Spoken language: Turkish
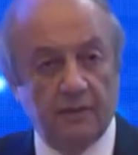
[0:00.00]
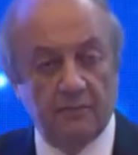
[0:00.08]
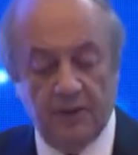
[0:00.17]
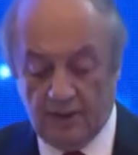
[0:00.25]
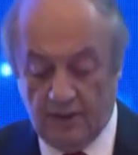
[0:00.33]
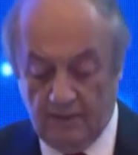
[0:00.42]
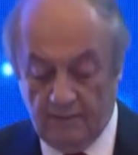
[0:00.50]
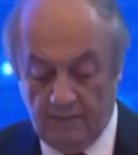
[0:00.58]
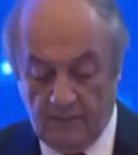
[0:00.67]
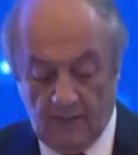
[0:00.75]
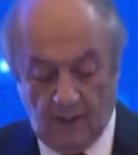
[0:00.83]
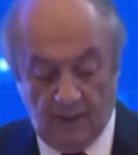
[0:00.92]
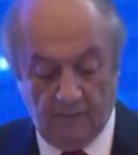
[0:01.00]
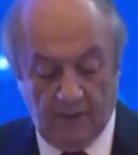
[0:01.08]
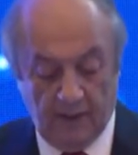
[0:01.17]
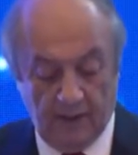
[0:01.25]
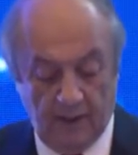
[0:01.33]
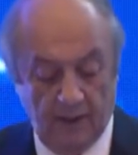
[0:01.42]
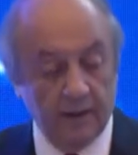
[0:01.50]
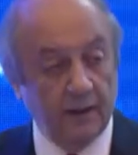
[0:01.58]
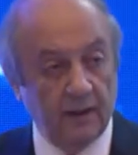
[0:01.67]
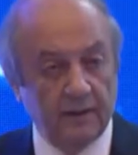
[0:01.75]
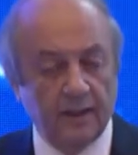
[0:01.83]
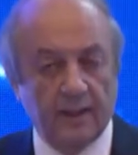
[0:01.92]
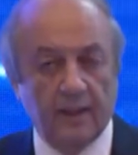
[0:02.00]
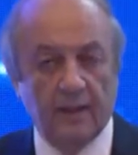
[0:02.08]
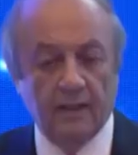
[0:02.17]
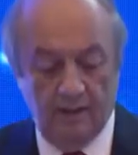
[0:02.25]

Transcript: 5'i Almanya, İngiltere,